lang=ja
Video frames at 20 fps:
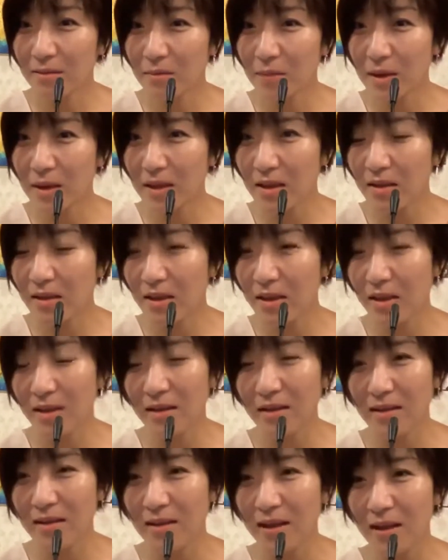まだ出な
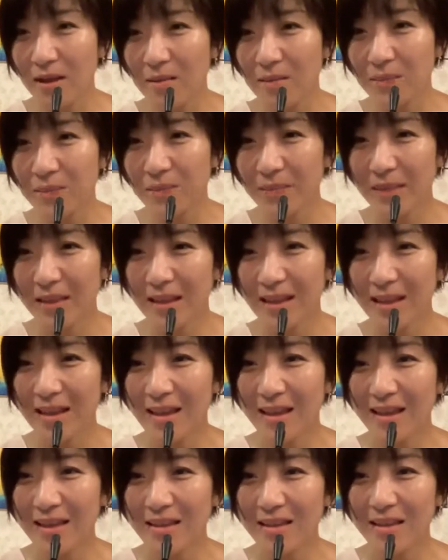いかな。
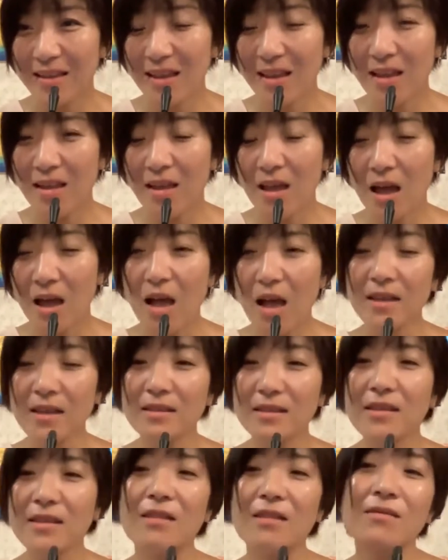で、
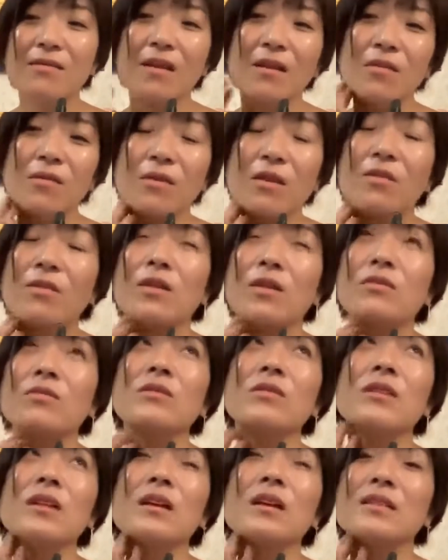アリンさんはこれは
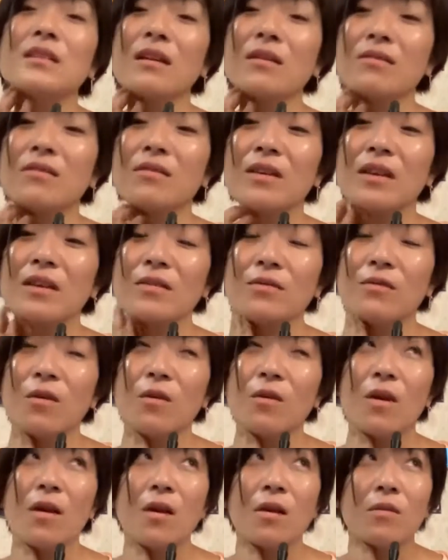どんな作品
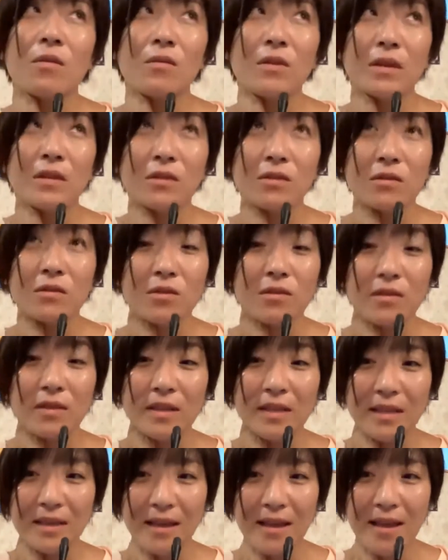をウィッシュ用
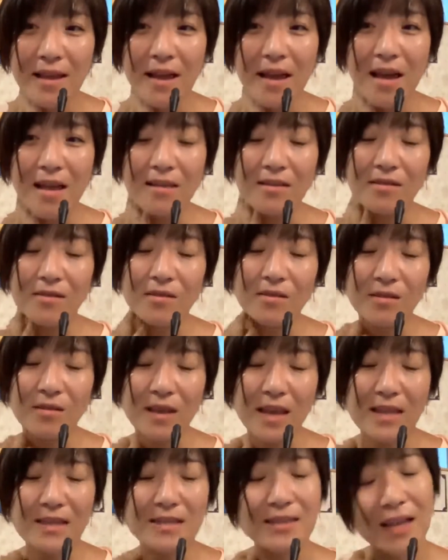に
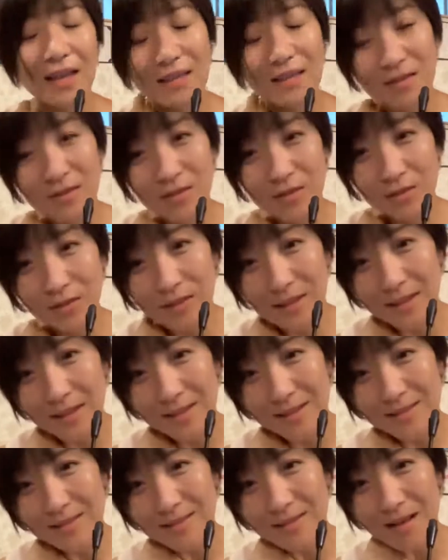掲載する予定
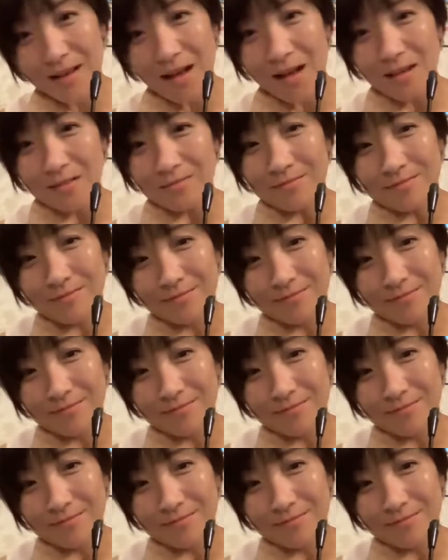ですか？